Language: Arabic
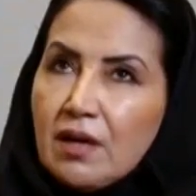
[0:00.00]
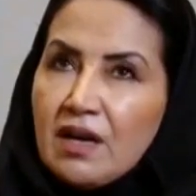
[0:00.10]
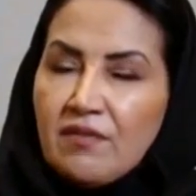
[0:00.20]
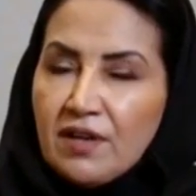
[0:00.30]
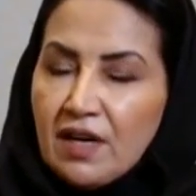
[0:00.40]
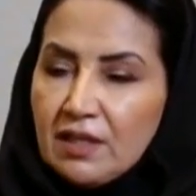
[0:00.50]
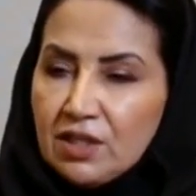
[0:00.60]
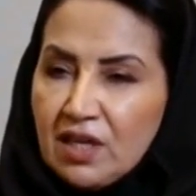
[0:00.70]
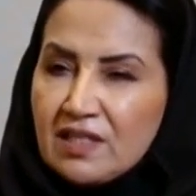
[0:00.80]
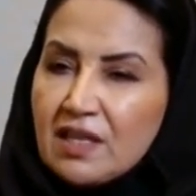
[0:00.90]
أنا في رأيي
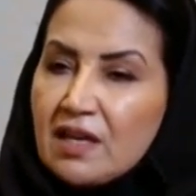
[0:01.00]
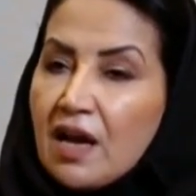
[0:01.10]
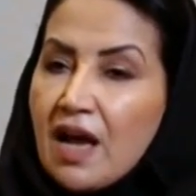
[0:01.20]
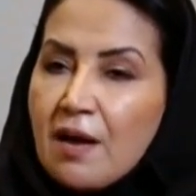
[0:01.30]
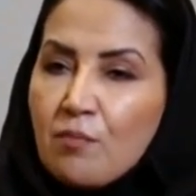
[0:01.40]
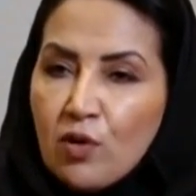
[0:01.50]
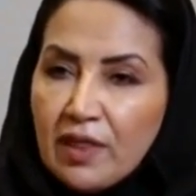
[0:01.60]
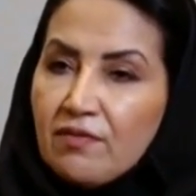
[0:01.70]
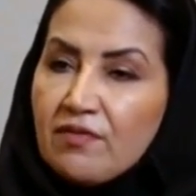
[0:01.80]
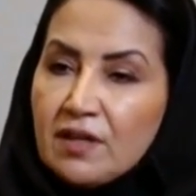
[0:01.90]
الشخصي أنها أهم
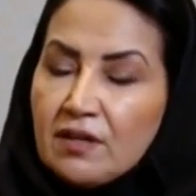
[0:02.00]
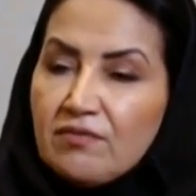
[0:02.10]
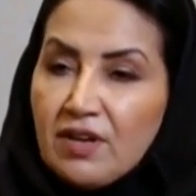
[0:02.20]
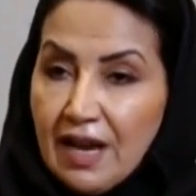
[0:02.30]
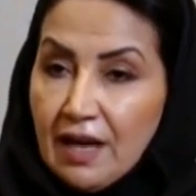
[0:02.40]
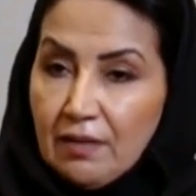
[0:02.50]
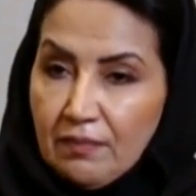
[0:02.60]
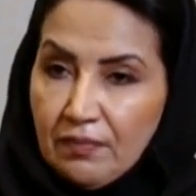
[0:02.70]
وظيفة في العالم